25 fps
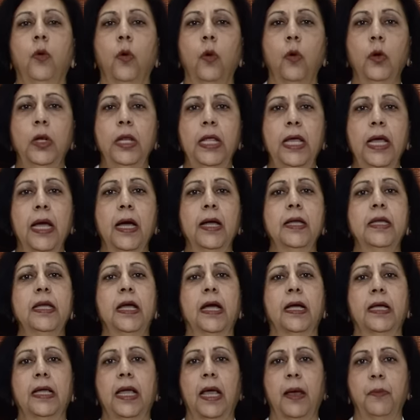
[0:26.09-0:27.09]
गोलियां
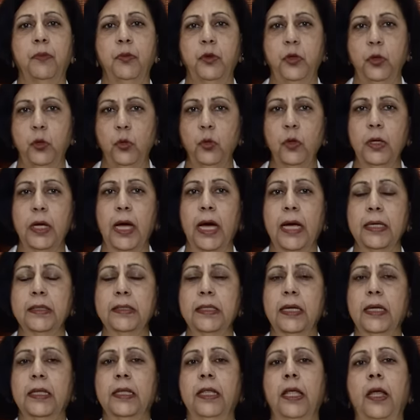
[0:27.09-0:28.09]
या कैप्सूल खा
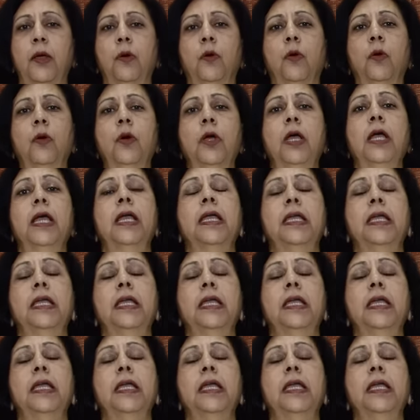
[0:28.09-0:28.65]
सकते हो